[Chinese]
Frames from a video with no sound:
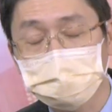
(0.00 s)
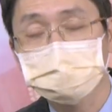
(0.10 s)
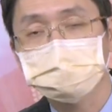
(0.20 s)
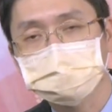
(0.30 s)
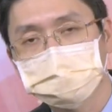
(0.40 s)

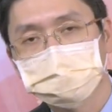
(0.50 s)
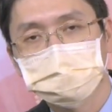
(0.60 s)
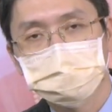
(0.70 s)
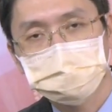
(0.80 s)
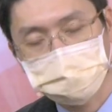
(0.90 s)
股，
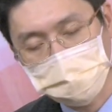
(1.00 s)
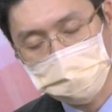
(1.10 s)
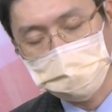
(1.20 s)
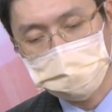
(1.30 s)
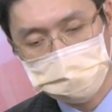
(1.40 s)
我来
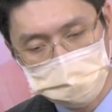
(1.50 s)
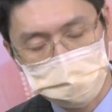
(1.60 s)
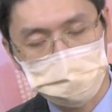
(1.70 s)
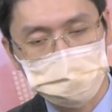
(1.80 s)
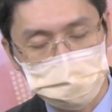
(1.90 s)
把它
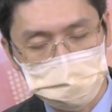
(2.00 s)
送给你。